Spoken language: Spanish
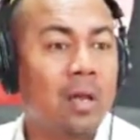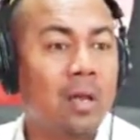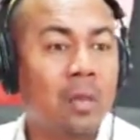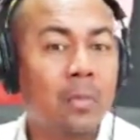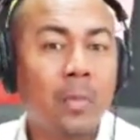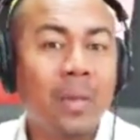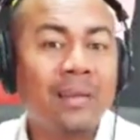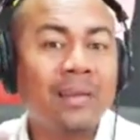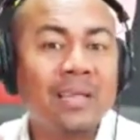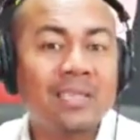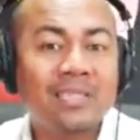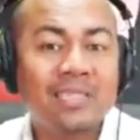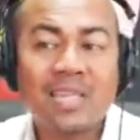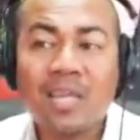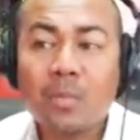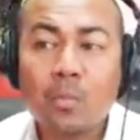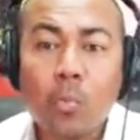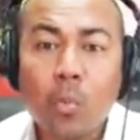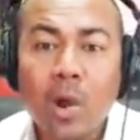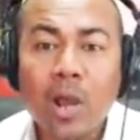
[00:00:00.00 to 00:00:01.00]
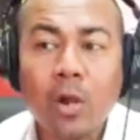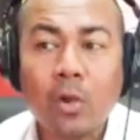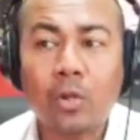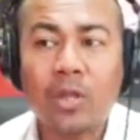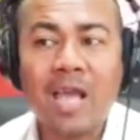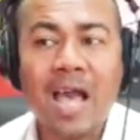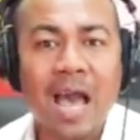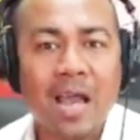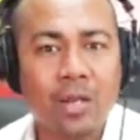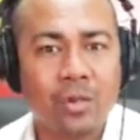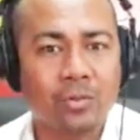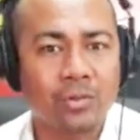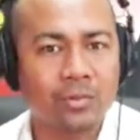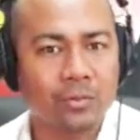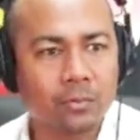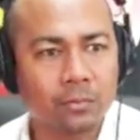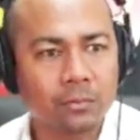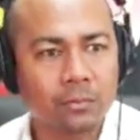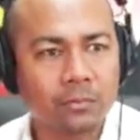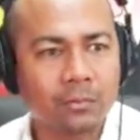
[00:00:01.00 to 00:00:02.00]
Más de 100 vuelos diarios.
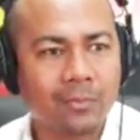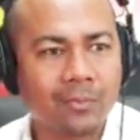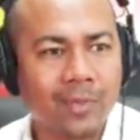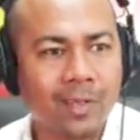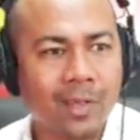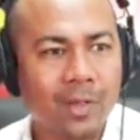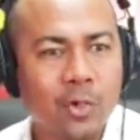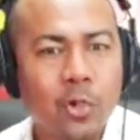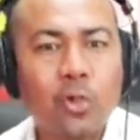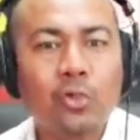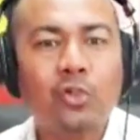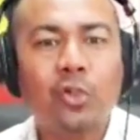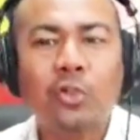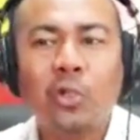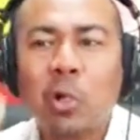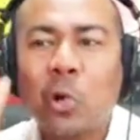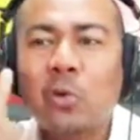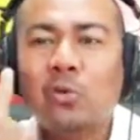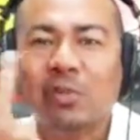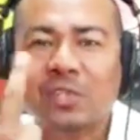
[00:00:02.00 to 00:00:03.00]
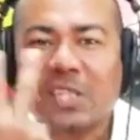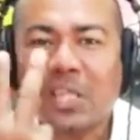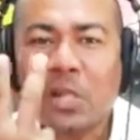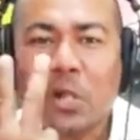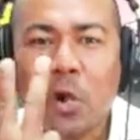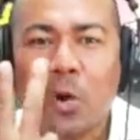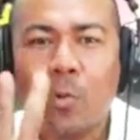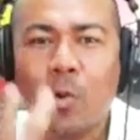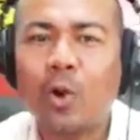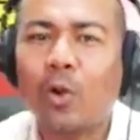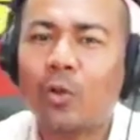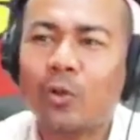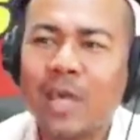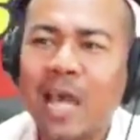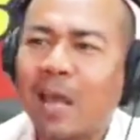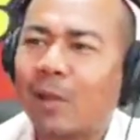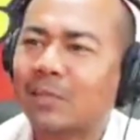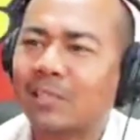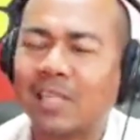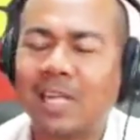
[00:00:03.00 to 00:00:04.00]
Nosotros con cinco vuelos
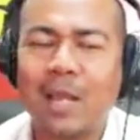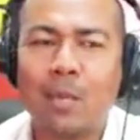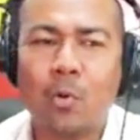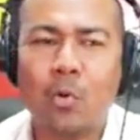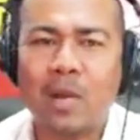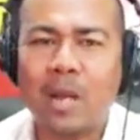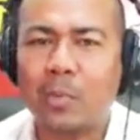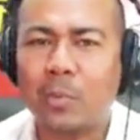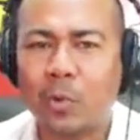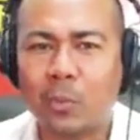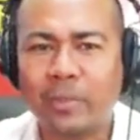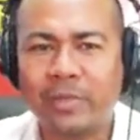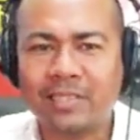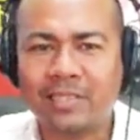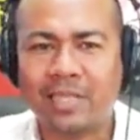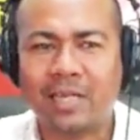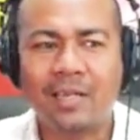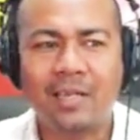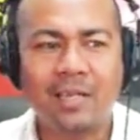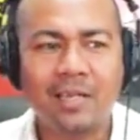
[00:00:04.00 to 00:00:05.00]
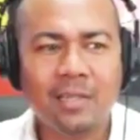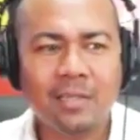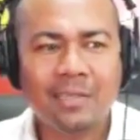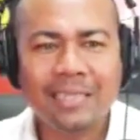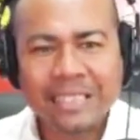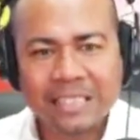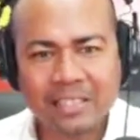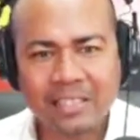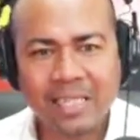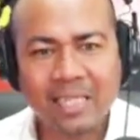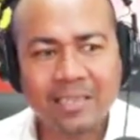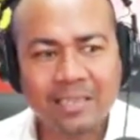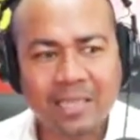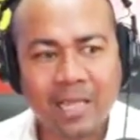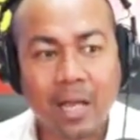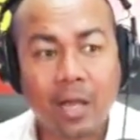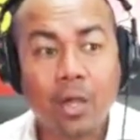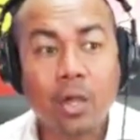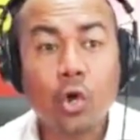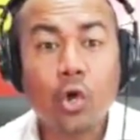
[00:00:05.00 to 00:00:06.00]
diarios seríamos una provincia
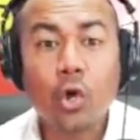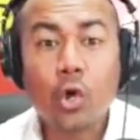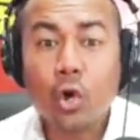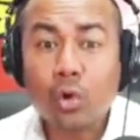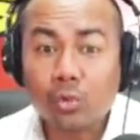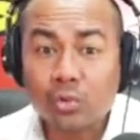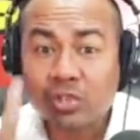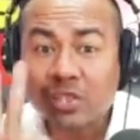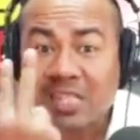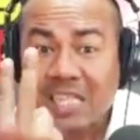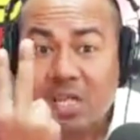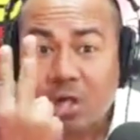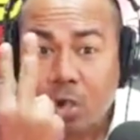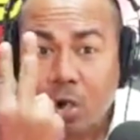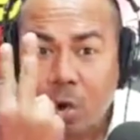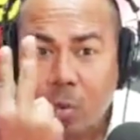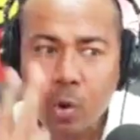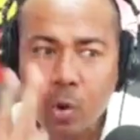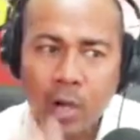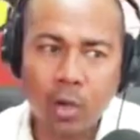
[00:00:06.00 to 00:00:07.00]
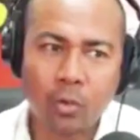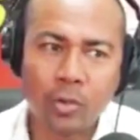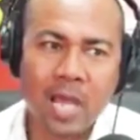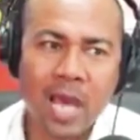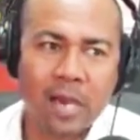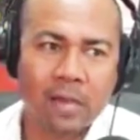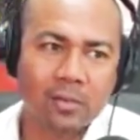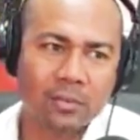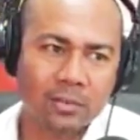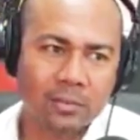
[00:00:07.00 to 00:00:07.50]
distinta. Con cinco vuelos diarios.